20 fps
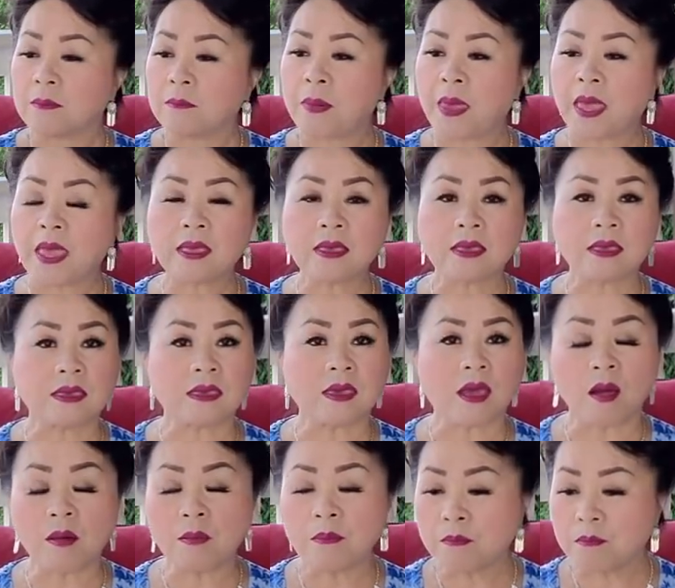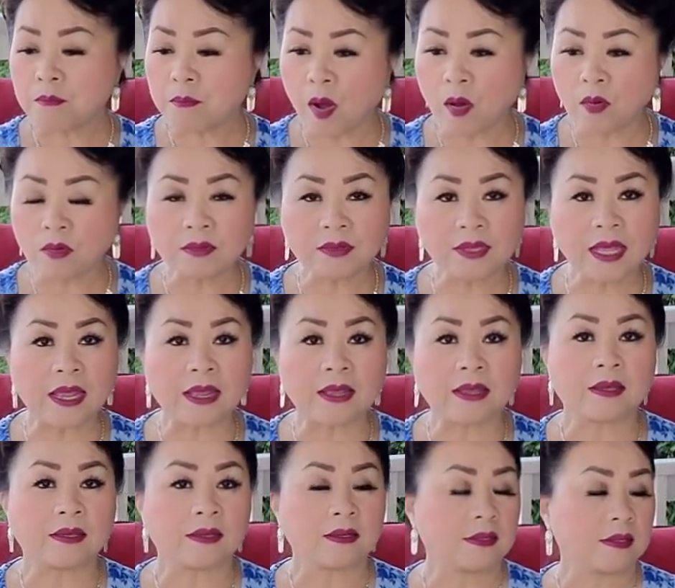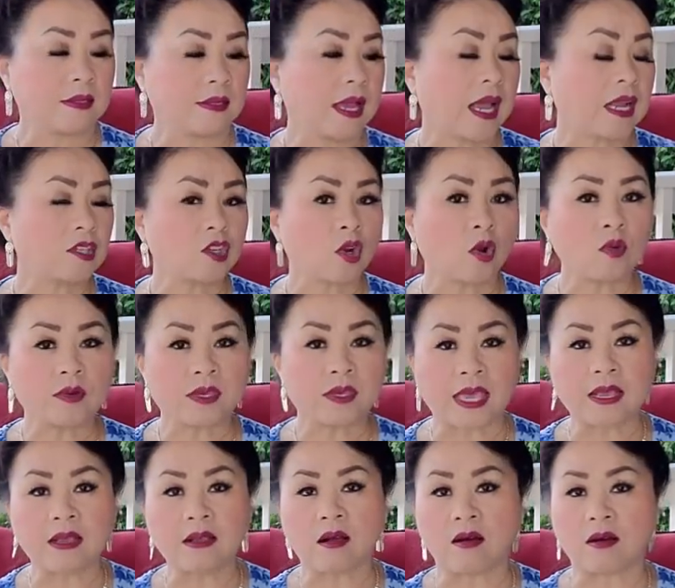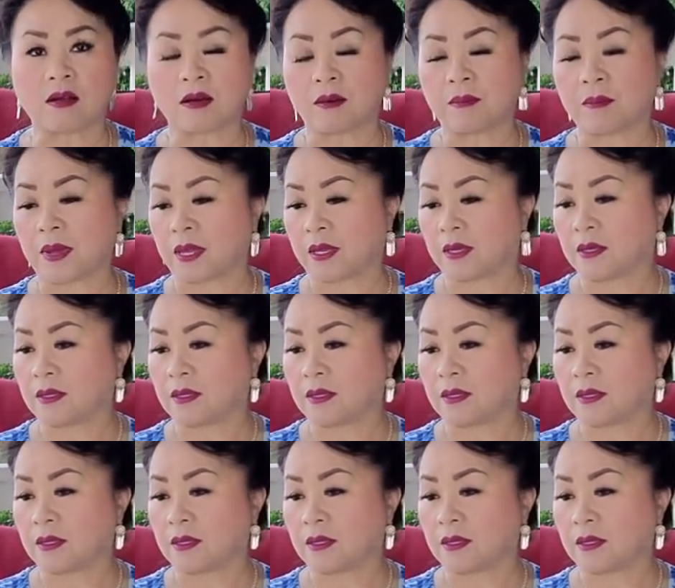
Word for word: tiết cho mong tiết cá trong cái còn nó mà